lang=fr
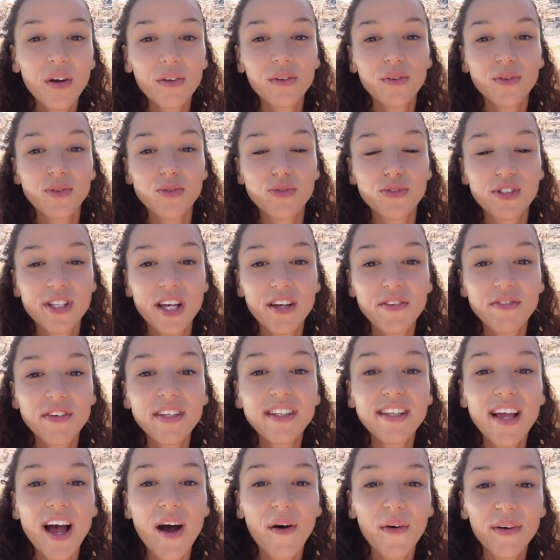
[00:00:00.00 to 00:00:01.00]
Donc je vous
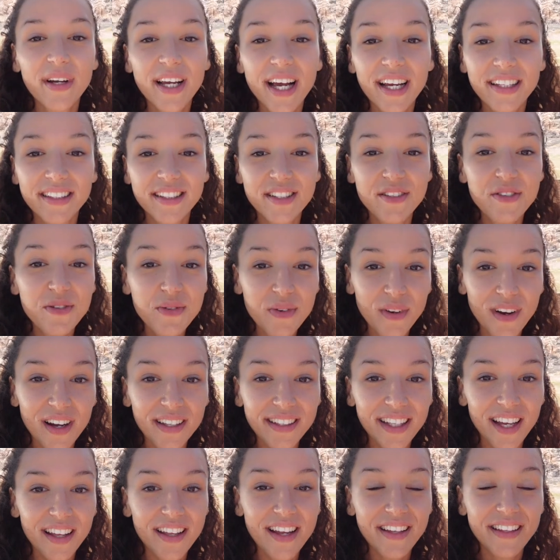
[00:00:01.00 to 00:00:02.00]
invite à regarder sur
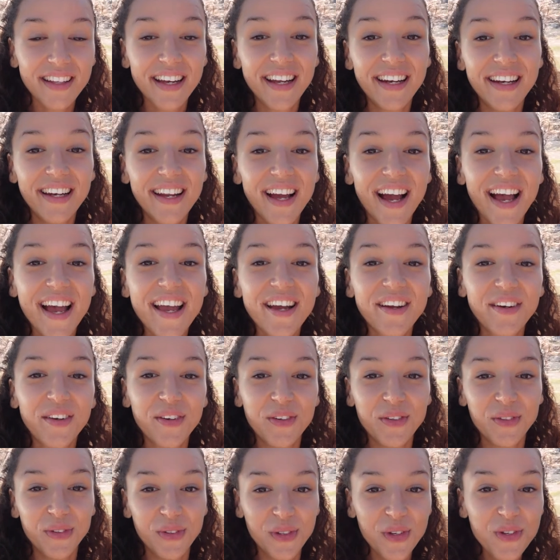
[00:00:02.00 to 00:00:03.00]
internet les règles
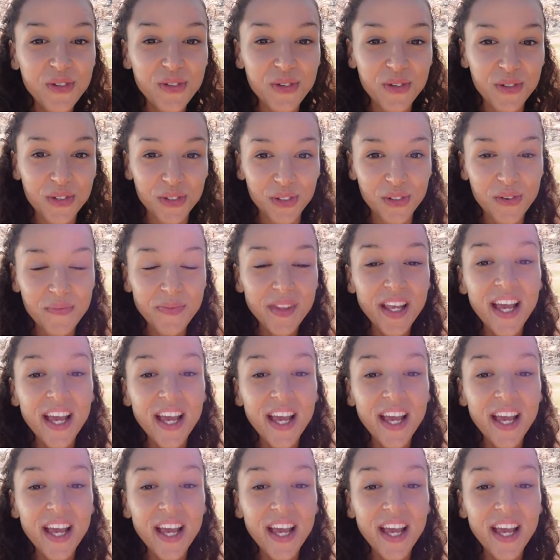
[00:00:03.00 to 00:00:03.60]
de ce jeu.